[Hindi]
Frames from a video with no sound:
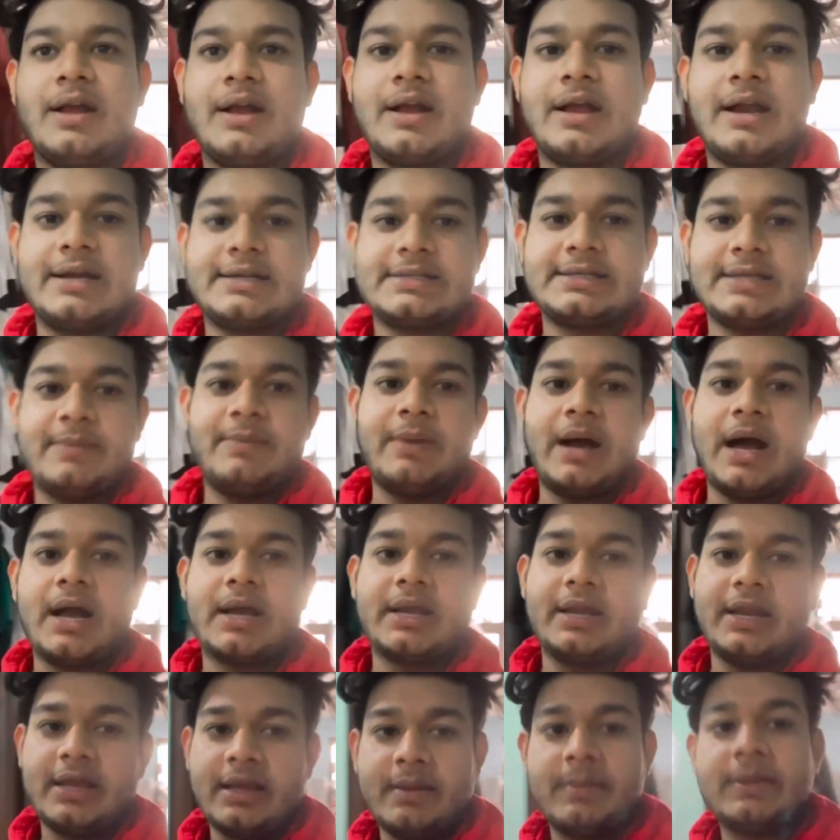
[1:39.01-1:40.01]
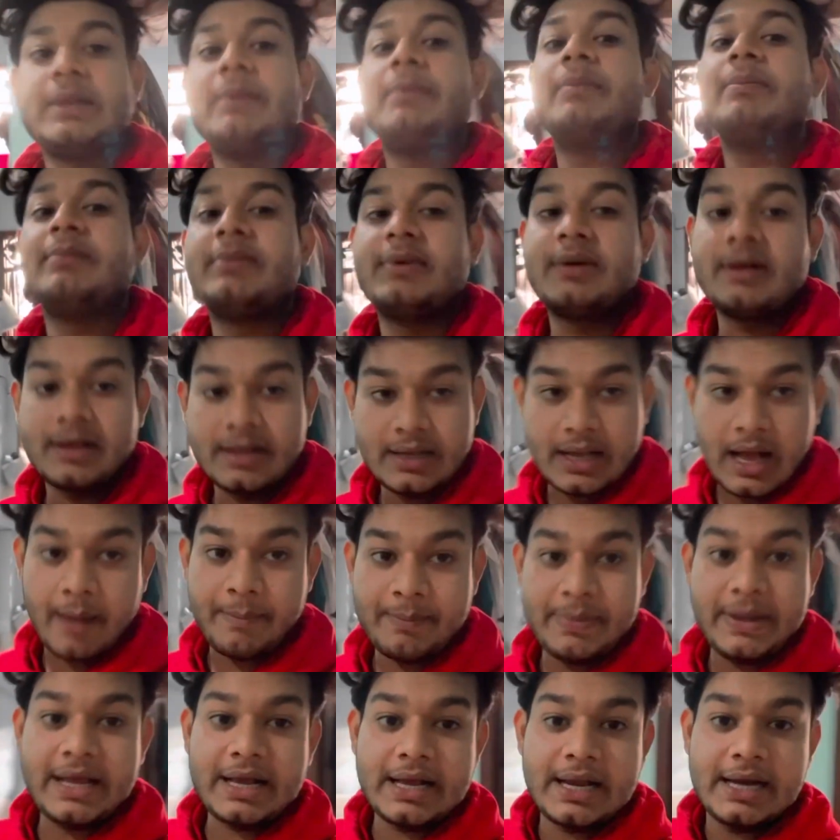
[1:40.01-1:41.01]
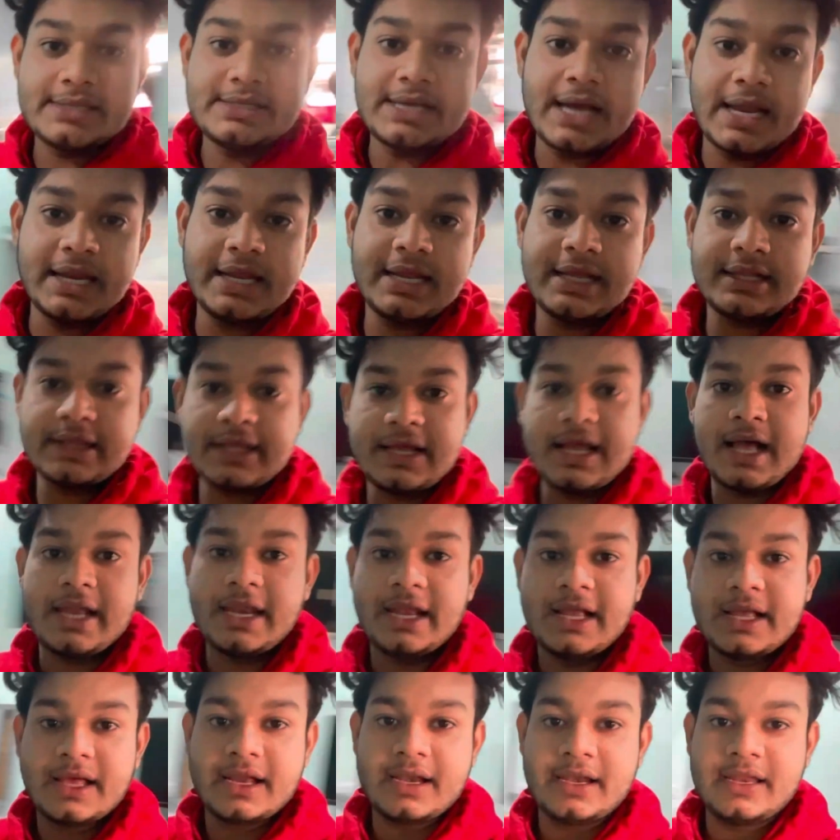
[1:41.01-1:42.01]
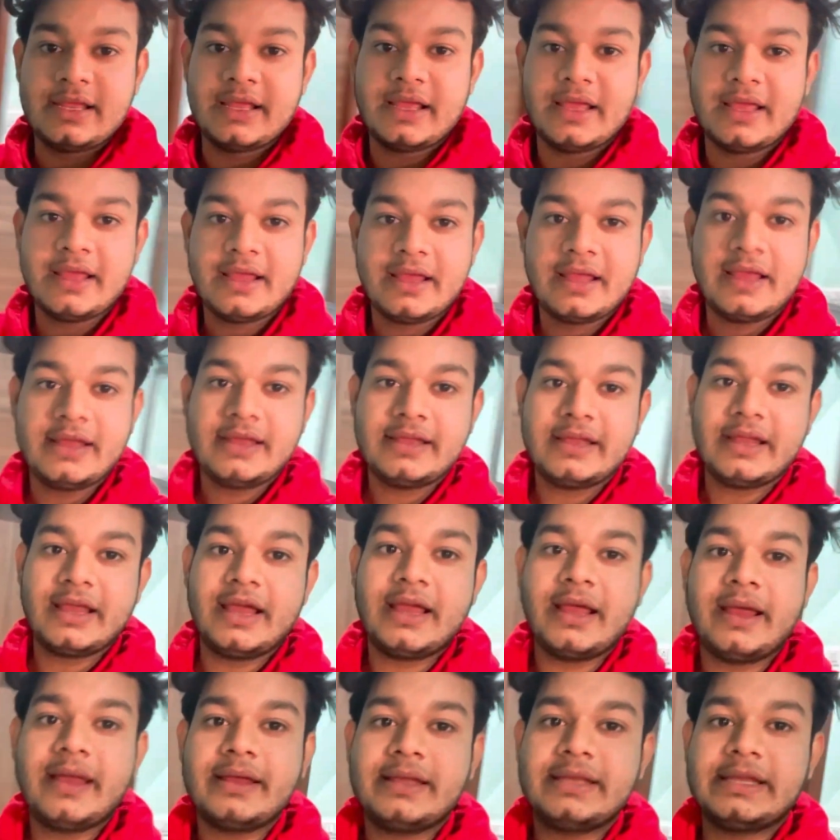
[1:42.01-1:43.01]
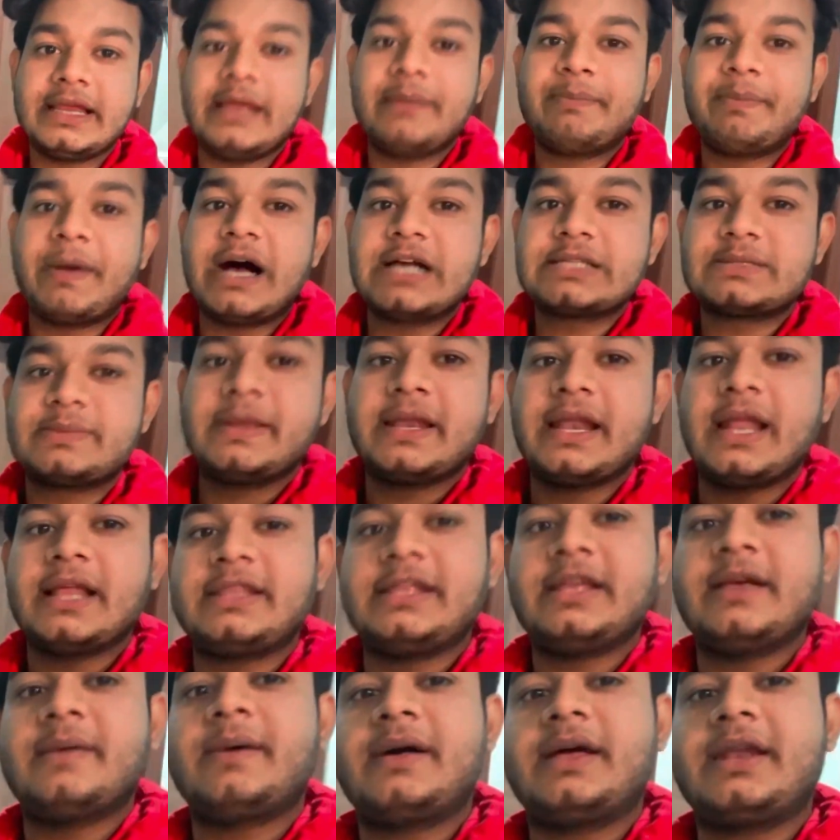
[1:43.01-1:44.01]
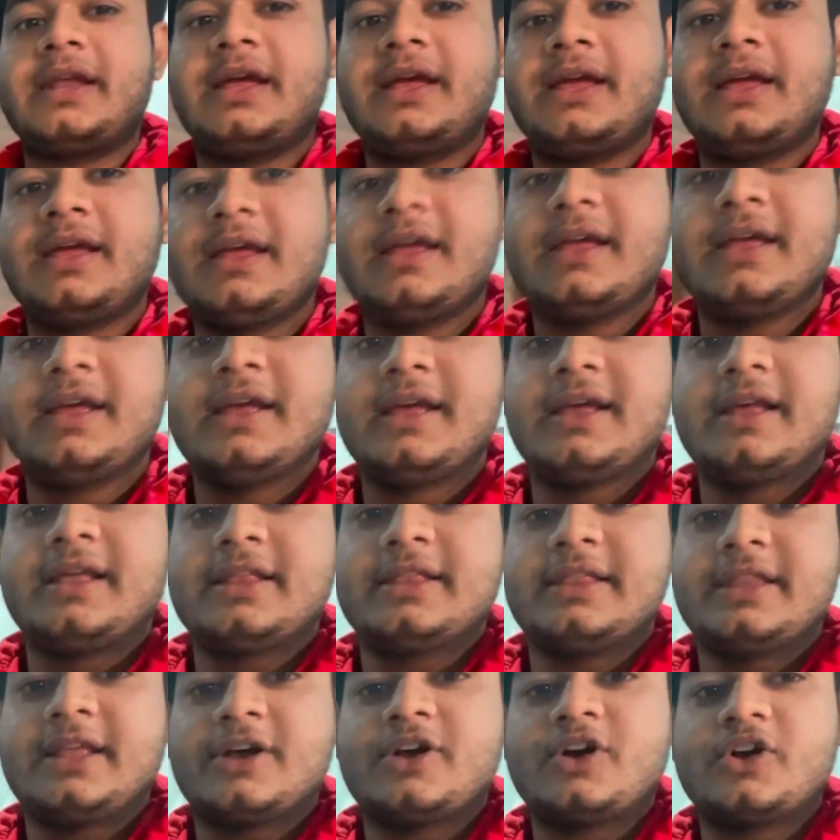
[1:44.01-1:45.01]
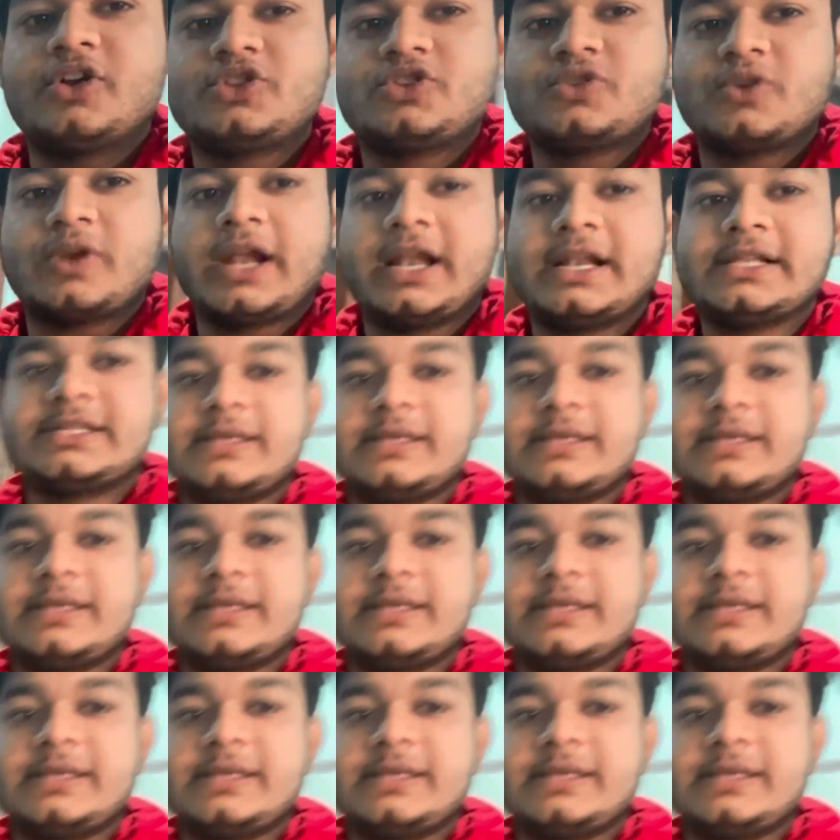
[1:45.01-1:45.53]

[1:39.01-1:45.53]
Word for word: घर से भागने की मतलब अपने घर जाने की तैयारी कर रही है ये यहीं पास में रहती है हमारे देखो चुड़ैल